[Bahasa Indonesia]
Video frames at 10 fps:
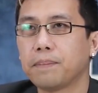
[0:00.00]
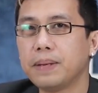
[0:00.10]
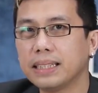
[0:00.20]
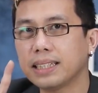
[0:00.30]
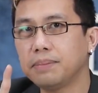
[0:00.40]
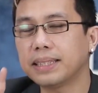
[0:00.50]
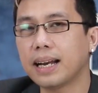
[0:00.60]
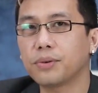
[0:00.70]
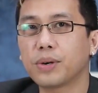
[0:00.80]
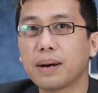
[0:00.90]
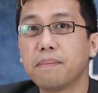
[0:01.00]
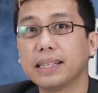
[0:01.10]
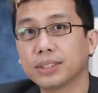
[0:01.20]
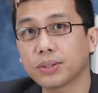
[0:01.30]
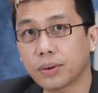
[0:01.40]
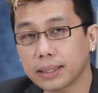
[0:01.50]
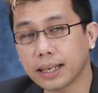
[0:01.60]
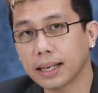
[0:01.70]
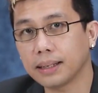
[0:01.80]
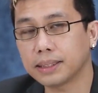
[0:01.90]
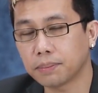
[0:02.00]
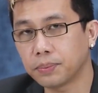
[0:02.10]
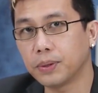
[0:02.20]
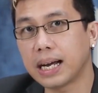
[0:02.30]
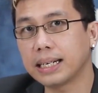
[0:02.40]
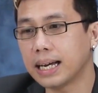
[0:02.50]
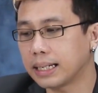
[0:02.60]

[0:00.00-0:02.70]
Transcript: Tapi yang saya bisa lakukan besoknya sepulang